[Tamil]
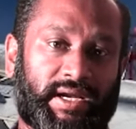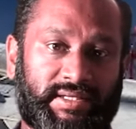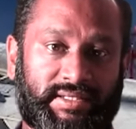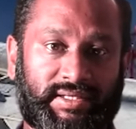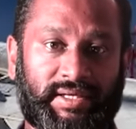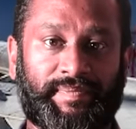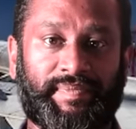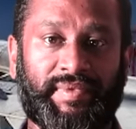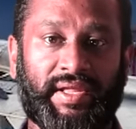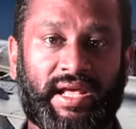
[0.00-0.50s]

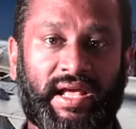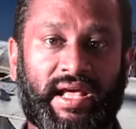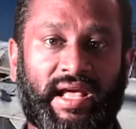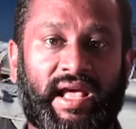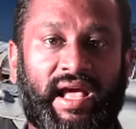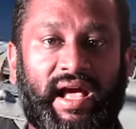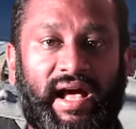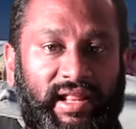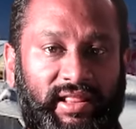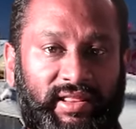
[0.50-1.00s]
பாலிசி
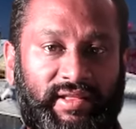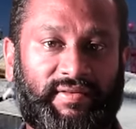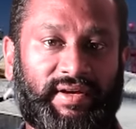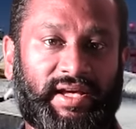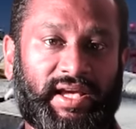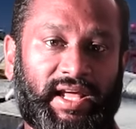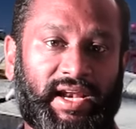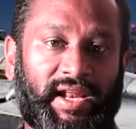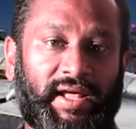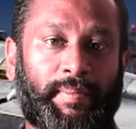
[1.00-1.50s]
அந்த
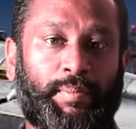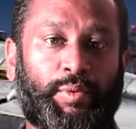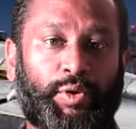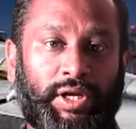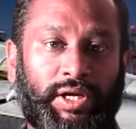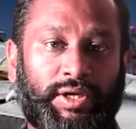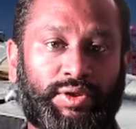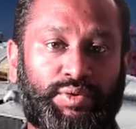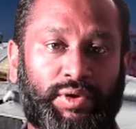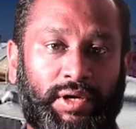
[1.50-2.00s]
வகையில்
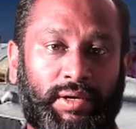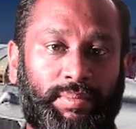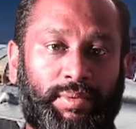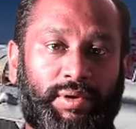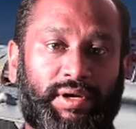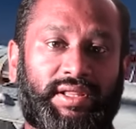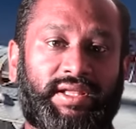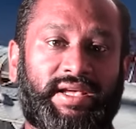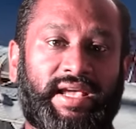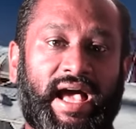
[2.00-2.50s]
புட்டின் சுட
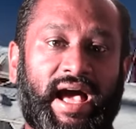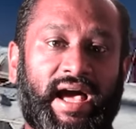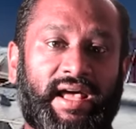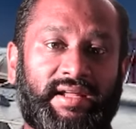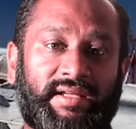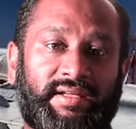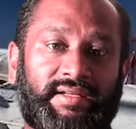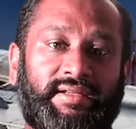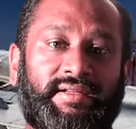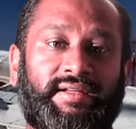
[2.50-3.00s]
போகிறது
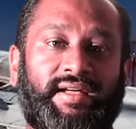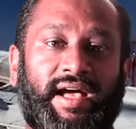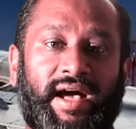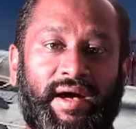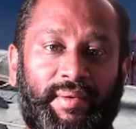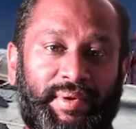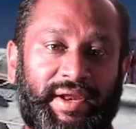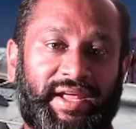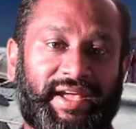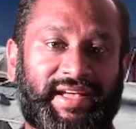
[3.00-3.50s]
யார்
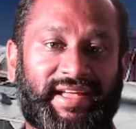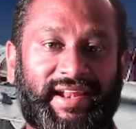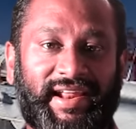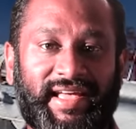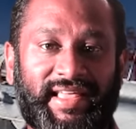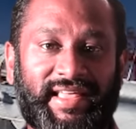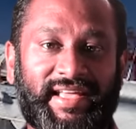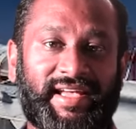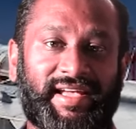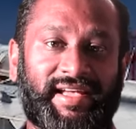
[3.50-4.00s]
அப்படிங்கிற
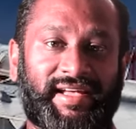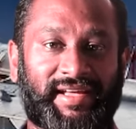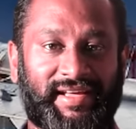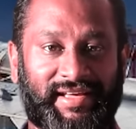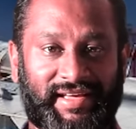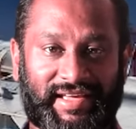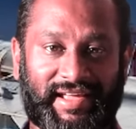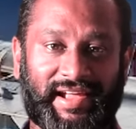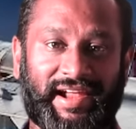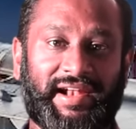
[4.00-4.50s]

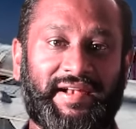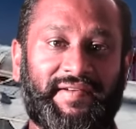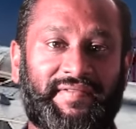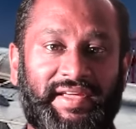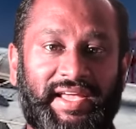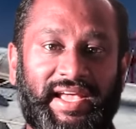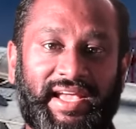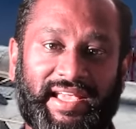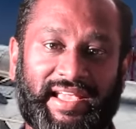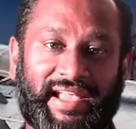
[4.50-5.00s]

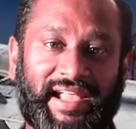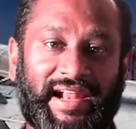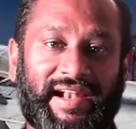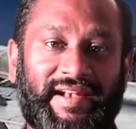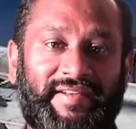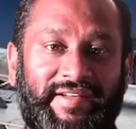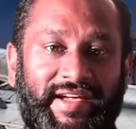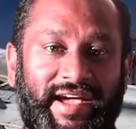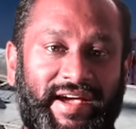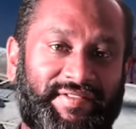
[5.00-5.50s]
கேள்வியை
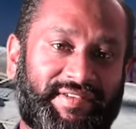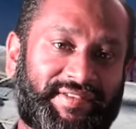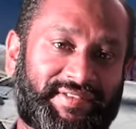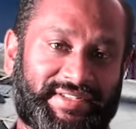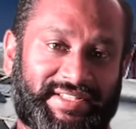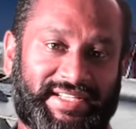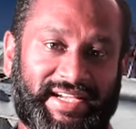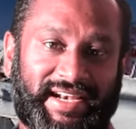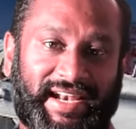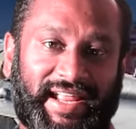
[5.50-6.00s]
கேள்வியாகவே
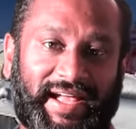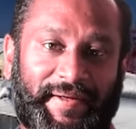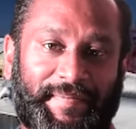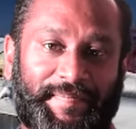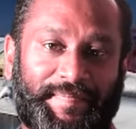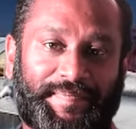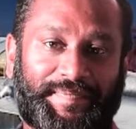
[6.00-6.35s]
வச்சுக்கலாம்